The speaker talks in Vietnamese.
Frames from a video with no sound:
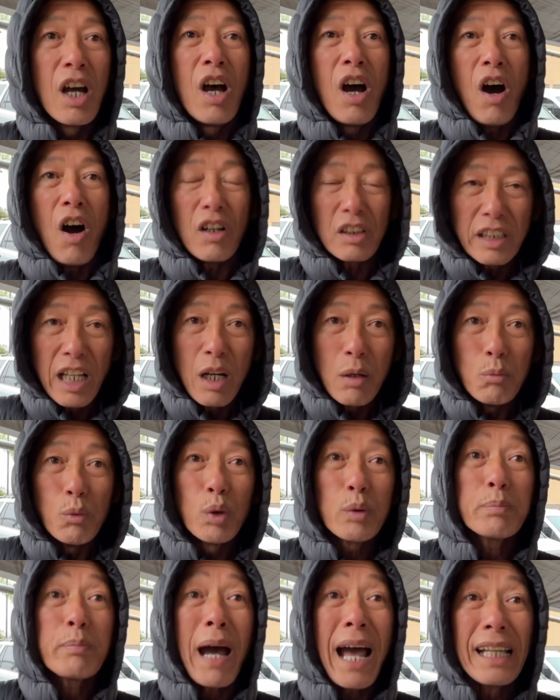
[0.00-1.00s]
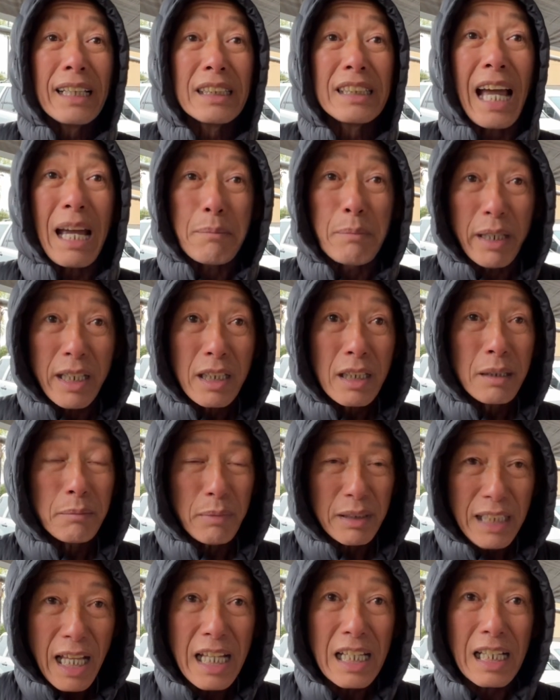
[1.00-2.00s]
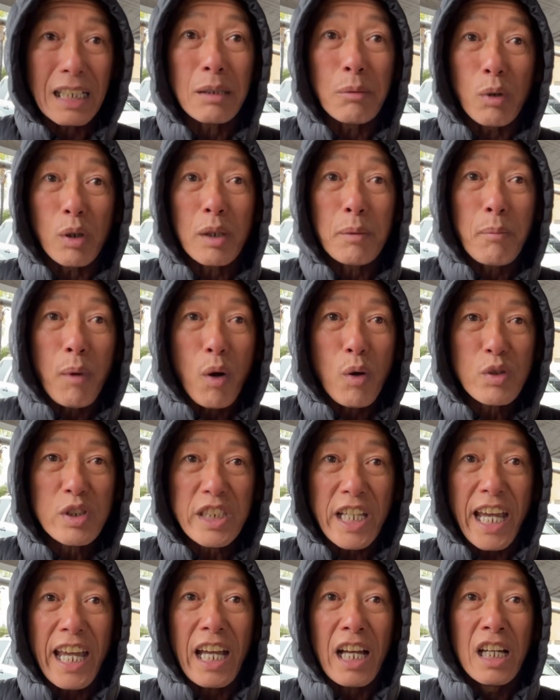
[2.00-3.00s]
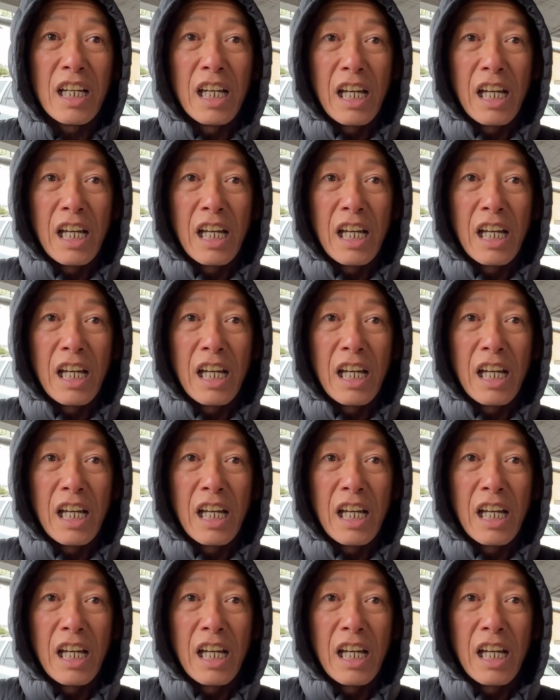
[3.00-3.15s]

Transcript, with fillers: họ đều muốn bán tại Mỹ và đây lại là một cái món xe